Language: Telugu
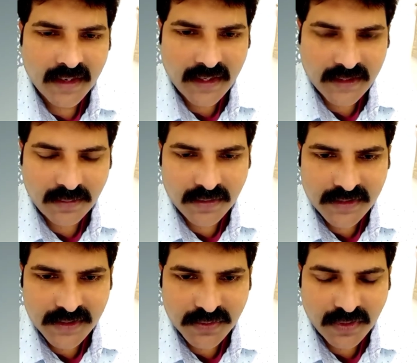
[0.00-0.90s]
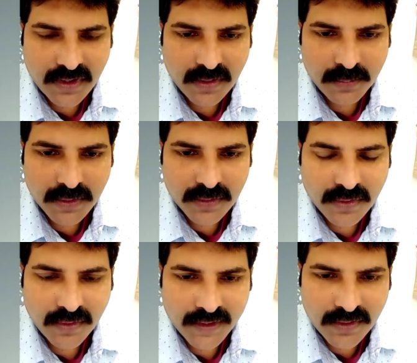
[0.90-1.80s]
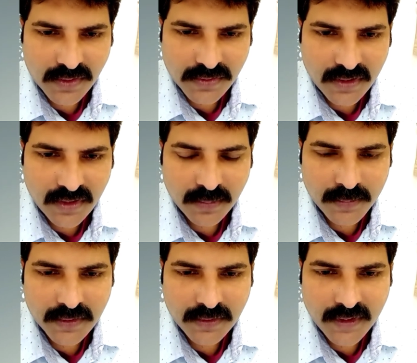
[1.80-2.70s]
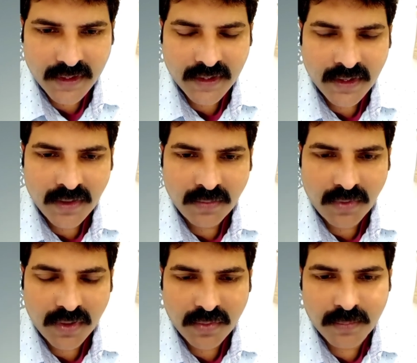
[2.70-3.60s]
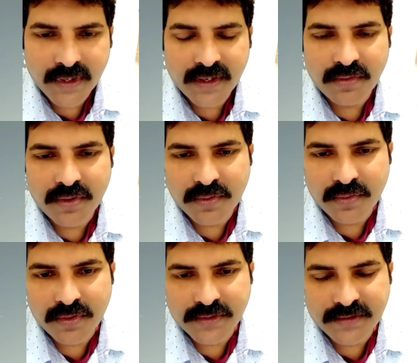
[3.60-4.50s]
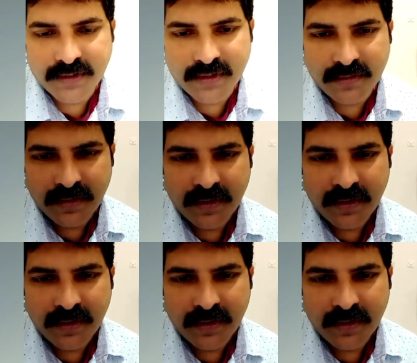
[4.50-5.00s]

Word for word: గతంలో చేసుకున్న డబ్బులతోటి అవి దోసుకున్న డబ్బులతోటి వాళ్ళు రూమ్ రెంట్లు కట్టుకుంటూ వస్తున్నారు